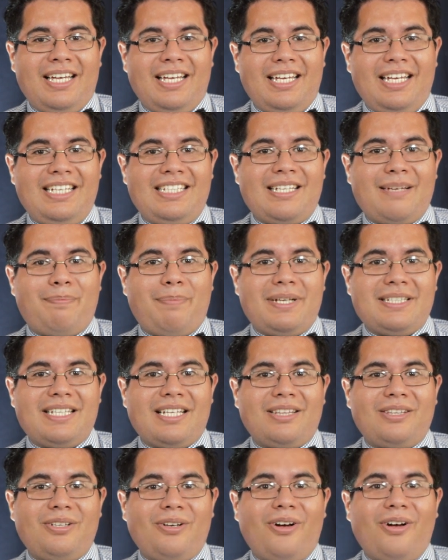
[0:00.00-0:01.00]
y se
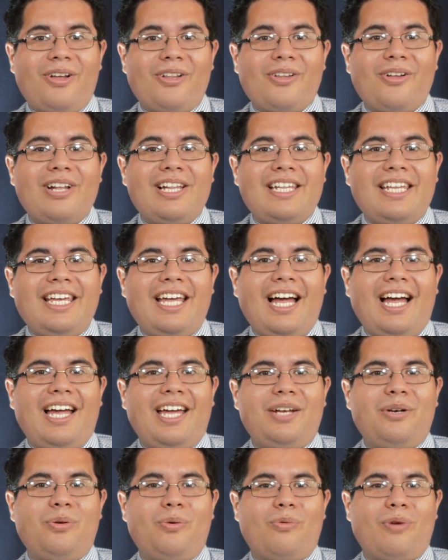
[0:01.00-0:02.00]
pasa todo el
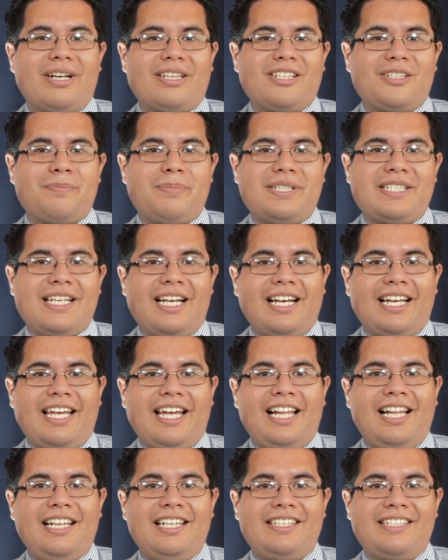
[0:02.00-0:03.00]
día en un cuarto especial
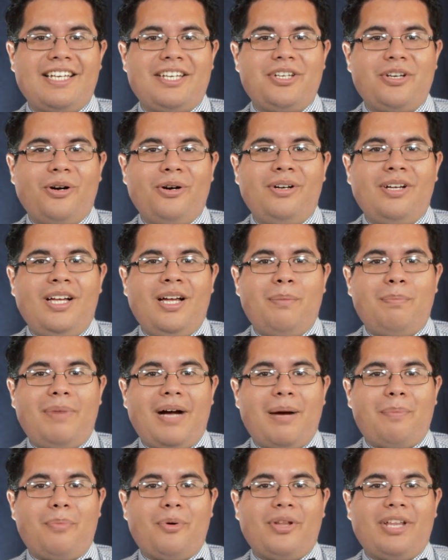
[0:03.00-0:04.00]
que él diseñó
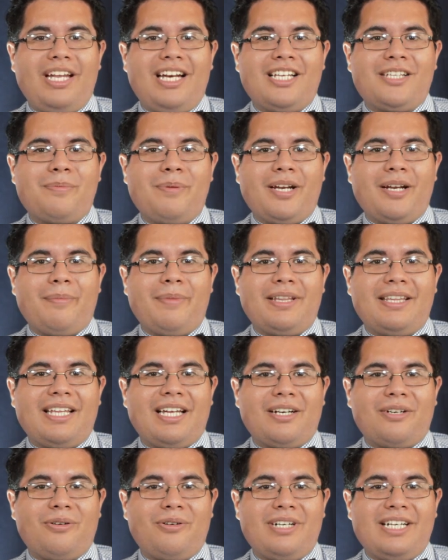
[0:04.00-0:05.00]
para poder
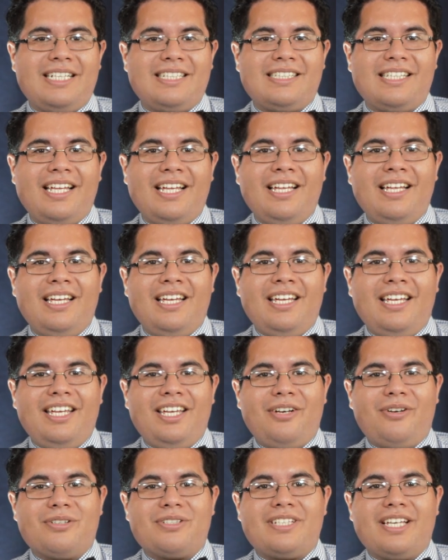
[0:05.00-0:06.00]
experimentar con este
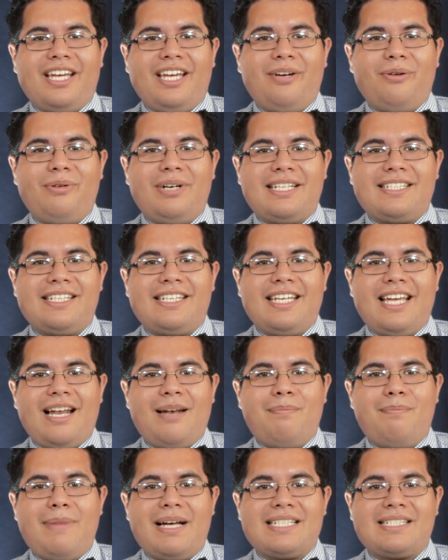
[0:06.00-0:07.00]
y conseguir una
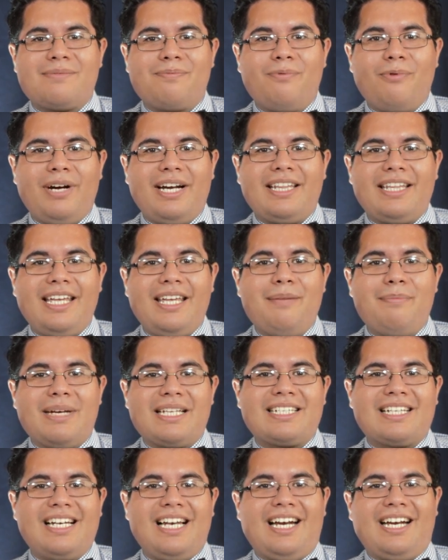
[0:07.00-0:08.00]
señal más fuerte y
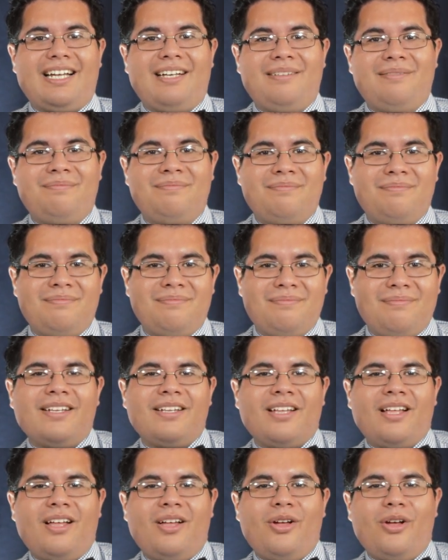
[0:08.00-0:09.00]
más clara.
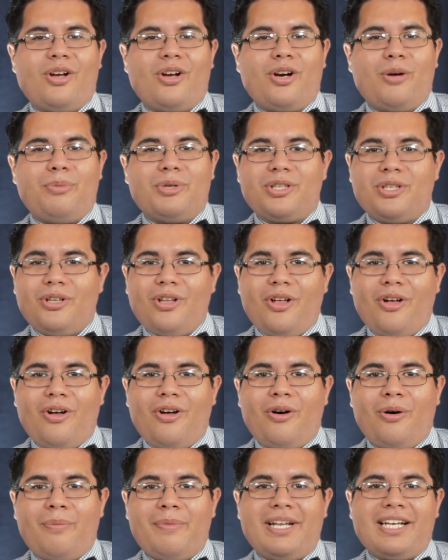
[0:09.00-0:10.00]
Como
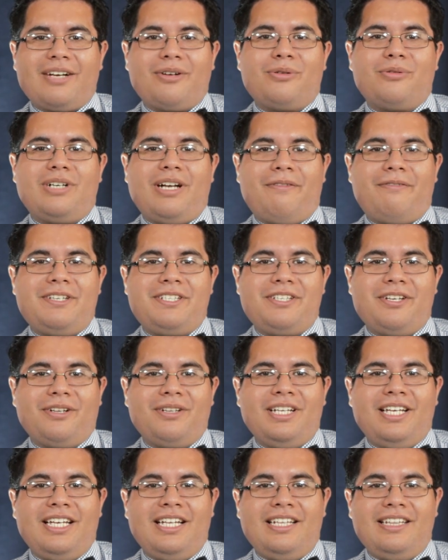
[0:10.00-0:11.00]
todo hombre con una
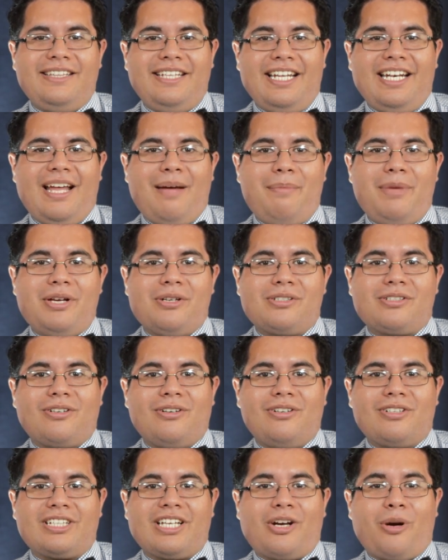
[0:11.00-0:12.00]
afición, tiene amigos
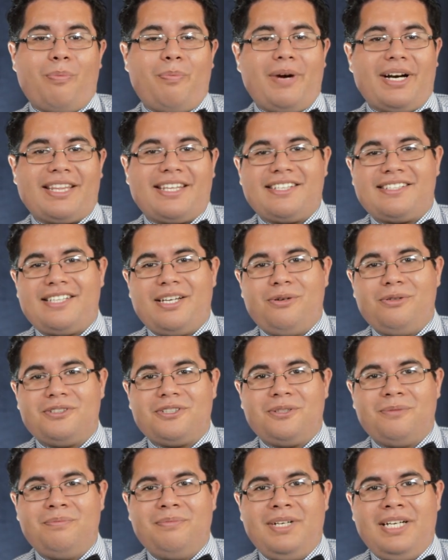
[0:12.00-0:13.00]
con los que comparte este
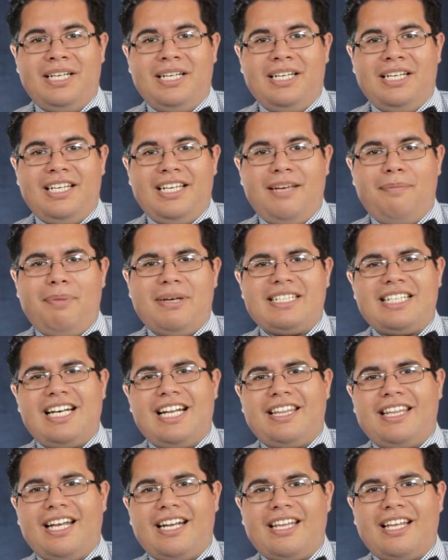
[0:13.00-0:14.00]
gusto, y
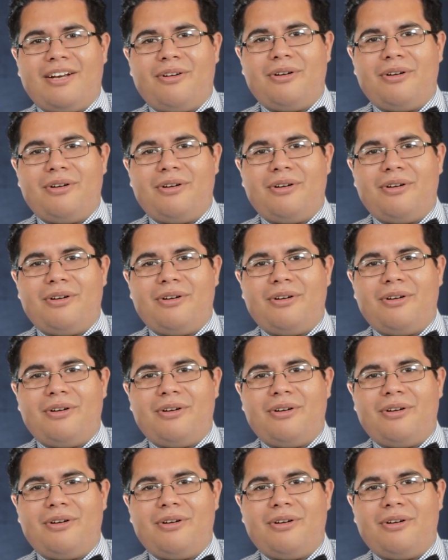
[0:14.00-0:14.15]
pasa la tarde